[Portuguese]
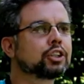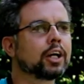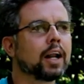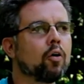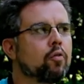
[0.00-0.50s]

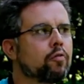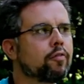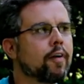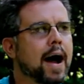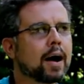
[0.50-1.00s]
gerar um
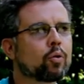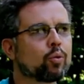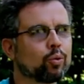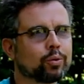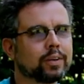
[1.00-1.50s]

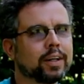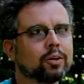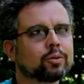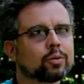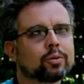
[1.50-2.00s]
vácuo
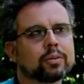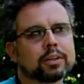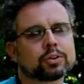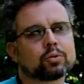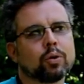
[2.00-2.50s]
dentro
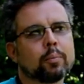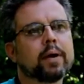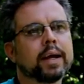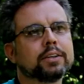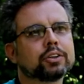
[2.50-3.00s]
da sua
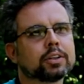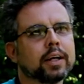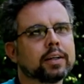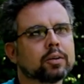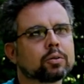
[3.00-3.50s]
mente,
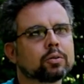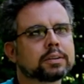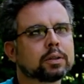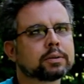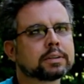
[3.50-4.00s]
né? dentro do
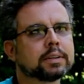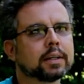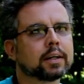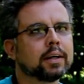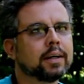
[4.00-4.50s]
seu
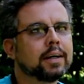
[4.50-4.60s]
ser.